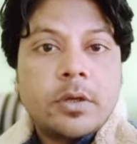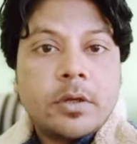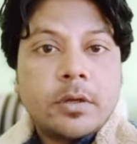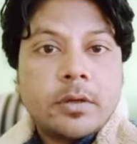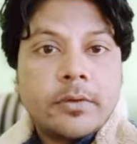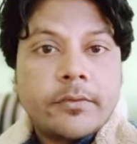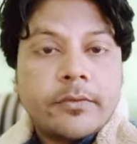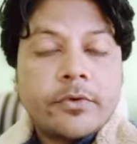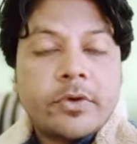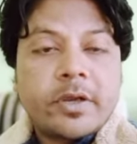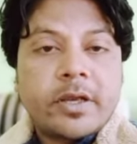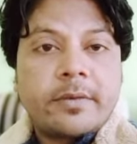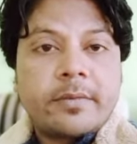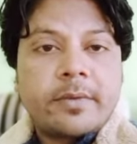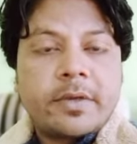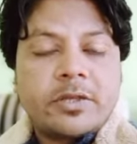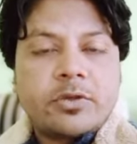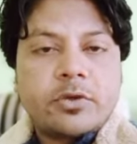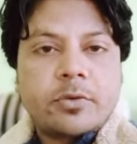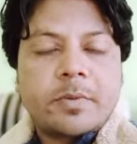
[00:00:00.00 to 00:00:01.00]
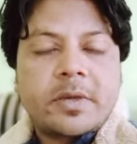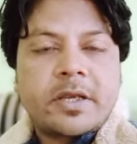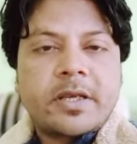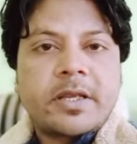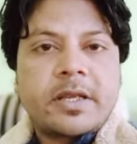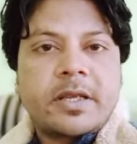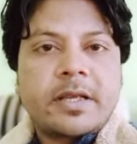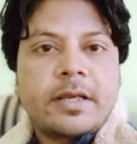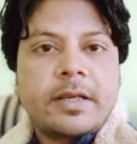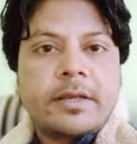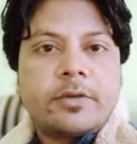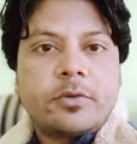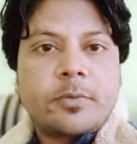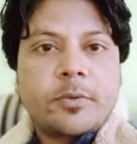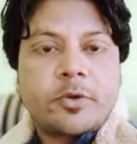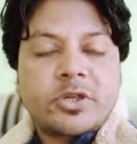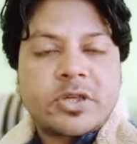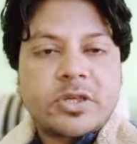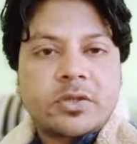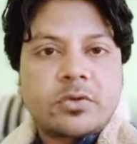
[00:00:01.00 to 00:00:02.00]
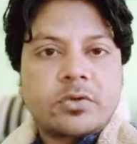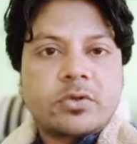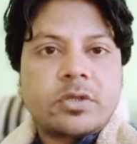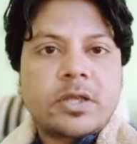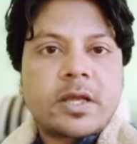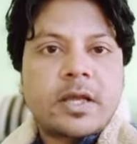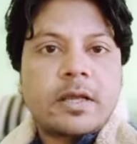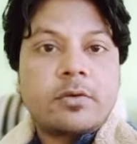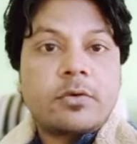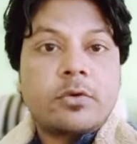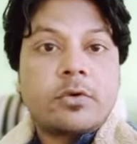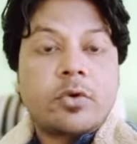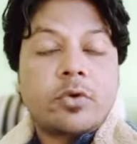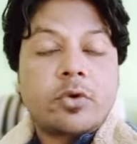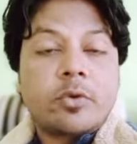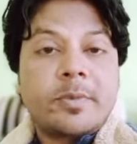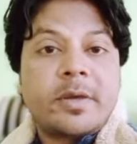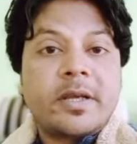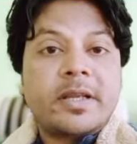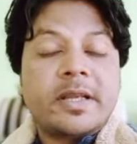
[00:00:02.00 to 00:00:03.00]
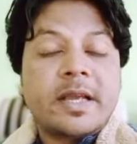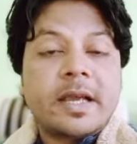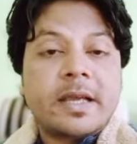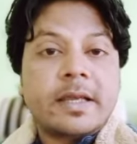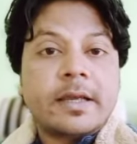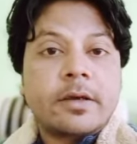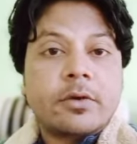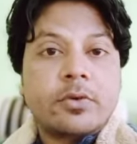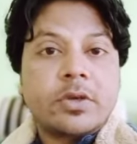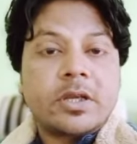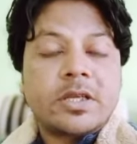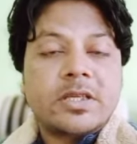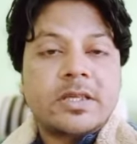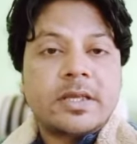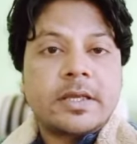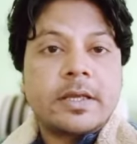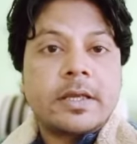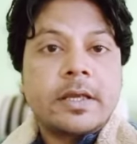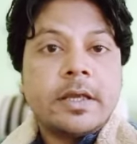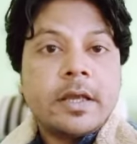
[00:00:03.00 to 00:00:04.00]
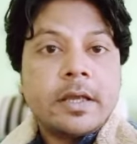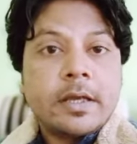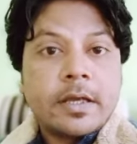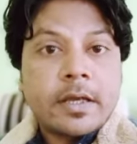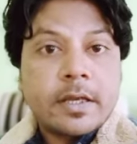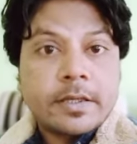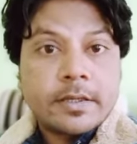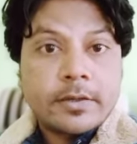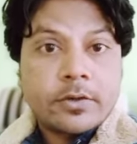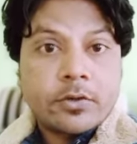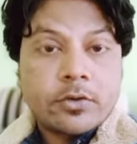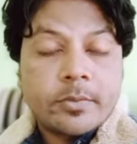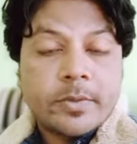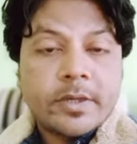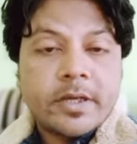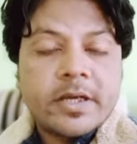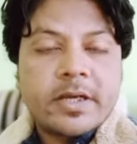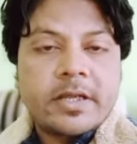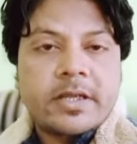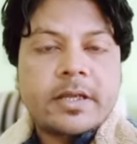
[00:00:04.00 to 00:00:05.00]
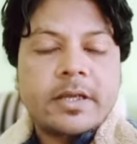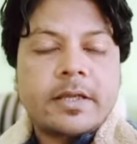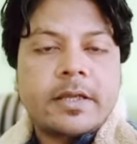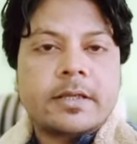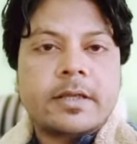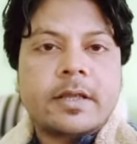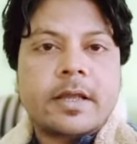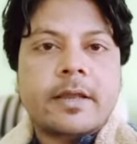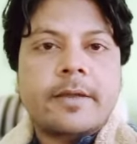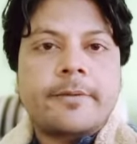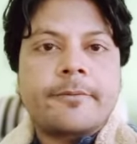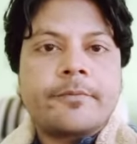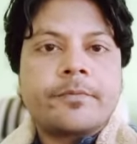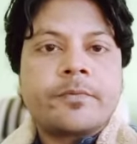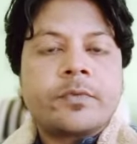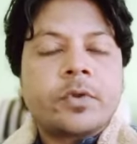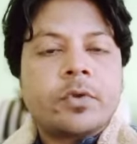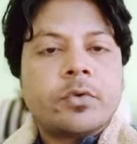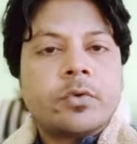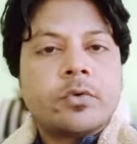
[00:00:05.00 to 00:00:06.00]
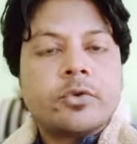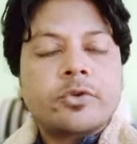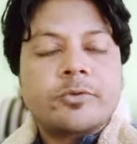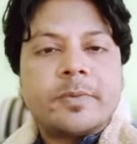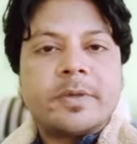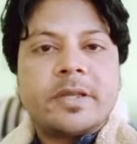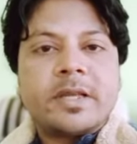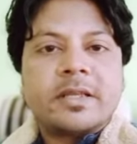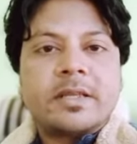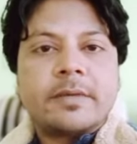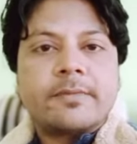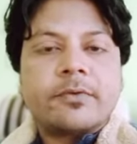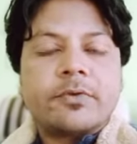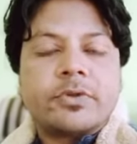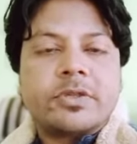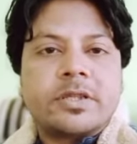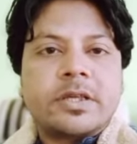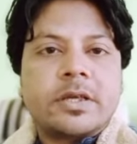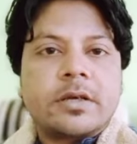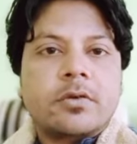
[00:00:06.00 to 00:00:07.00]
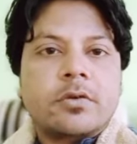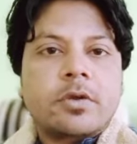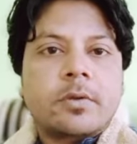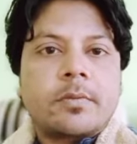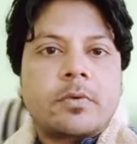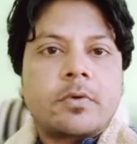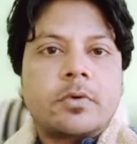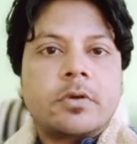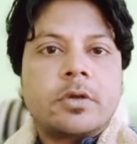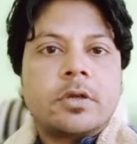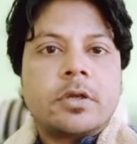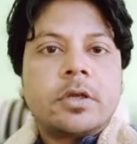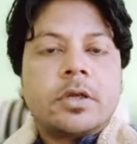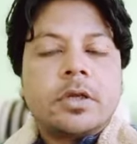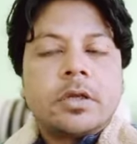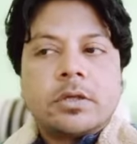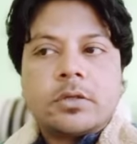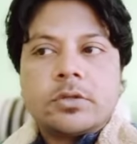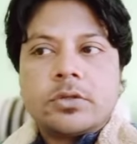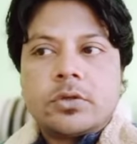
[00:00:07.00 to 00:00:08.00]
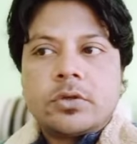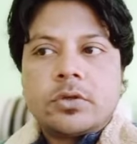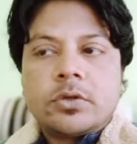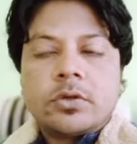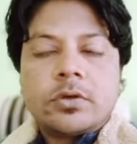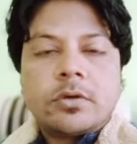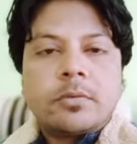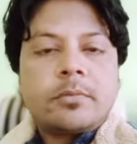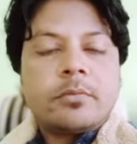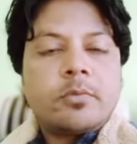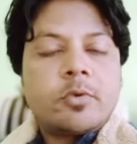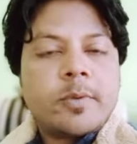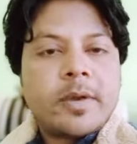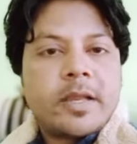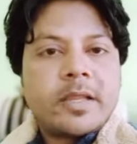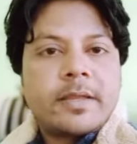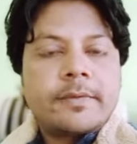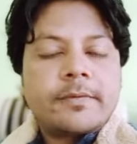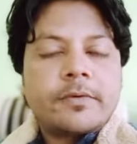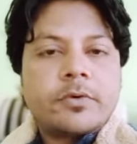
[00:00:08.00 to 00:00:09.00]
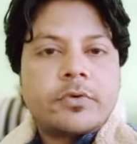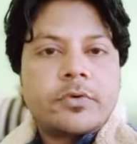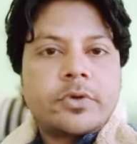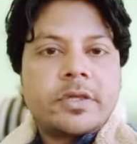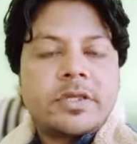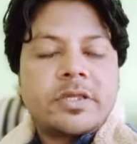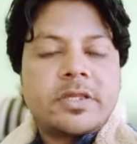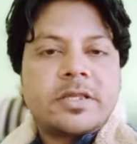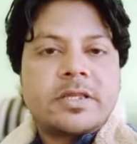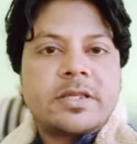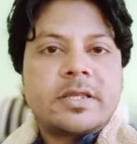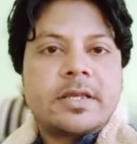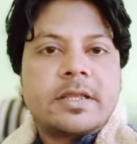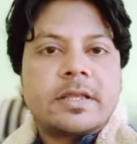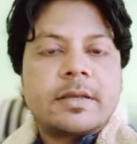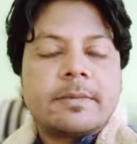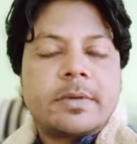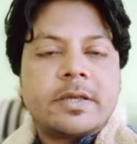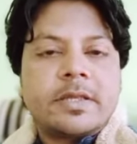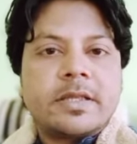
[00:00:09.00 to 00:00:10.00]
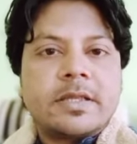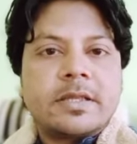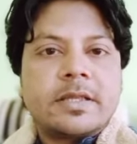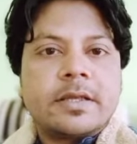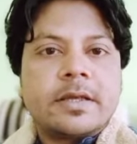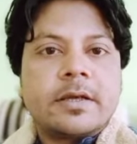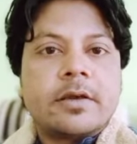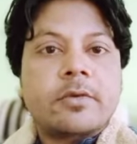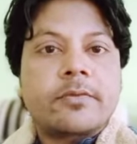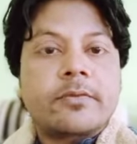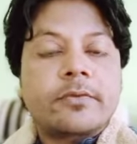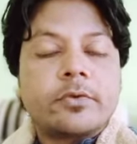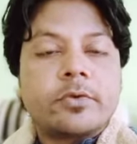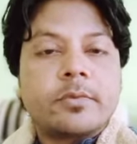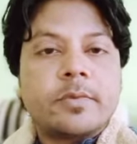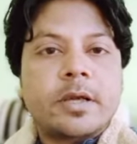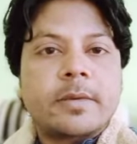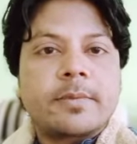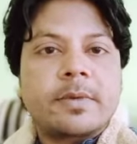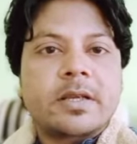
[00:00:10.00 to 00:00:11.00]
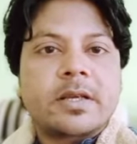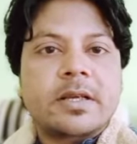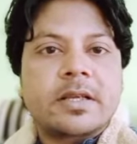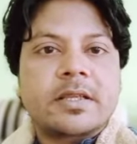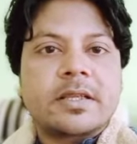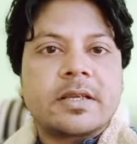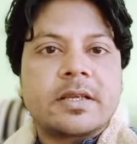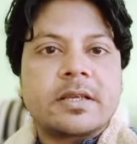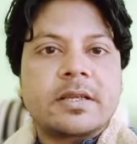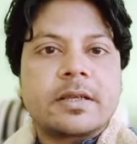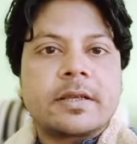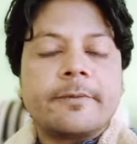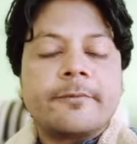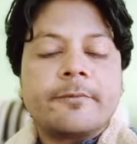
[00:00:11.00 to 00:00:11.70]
फॉरेन में जॉब करने के लिए जो प्रोसेस होता है वो डॉक्यूमेंट क्या क्या होना चाहिए कैसे डॉक्यूमेंट रेडी किया जाता है उस पर ज़्यादा फोर्स किया करो आप लोग जो मोबाइल से फ़ोटो खींच खींच के ऐसा भेज देते हैं और फ़ोन बार बार करते रहते हैं